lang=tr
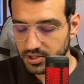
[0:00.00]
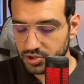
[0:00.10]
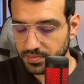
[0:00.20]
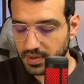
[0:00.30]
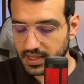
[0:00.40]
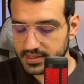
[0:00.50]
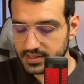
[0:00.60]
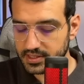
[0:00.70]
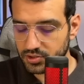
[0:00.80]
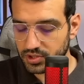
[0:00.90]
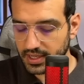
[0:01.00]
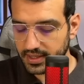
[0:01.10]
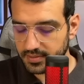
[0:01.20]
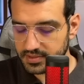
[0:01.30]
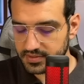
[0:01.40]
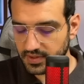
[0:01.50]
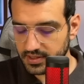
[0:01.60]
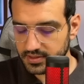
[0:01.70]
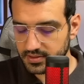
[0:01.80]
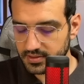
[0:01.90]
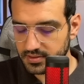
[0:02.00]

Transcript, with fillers: şu bazı dik üçgenlerimiz var.